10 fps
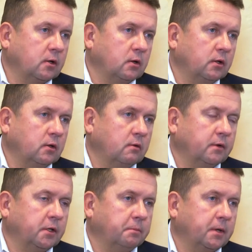
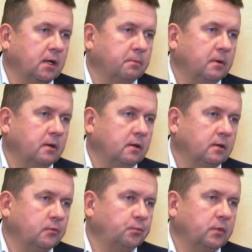kolejowych i PKP
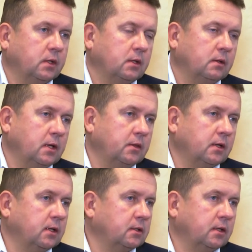e,
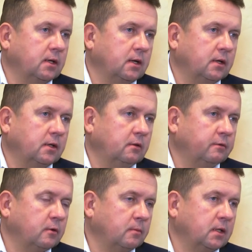Energetyka i
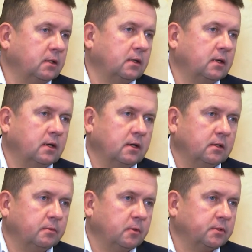
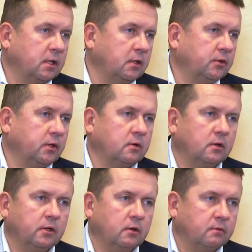Informatyka i Polskie Linie
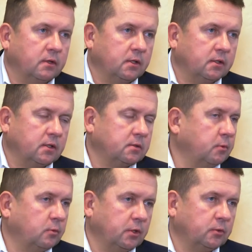Kolejowe i te
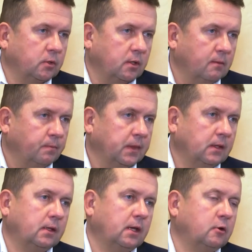spółki, które
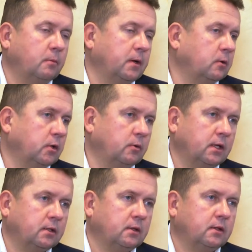je operują
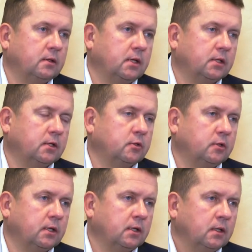na, na, na tych
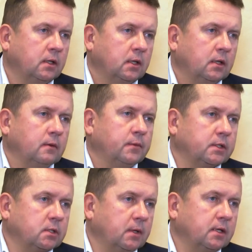torach.
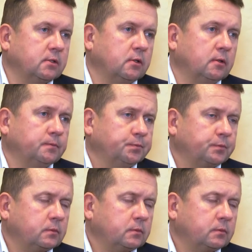Także bardzo,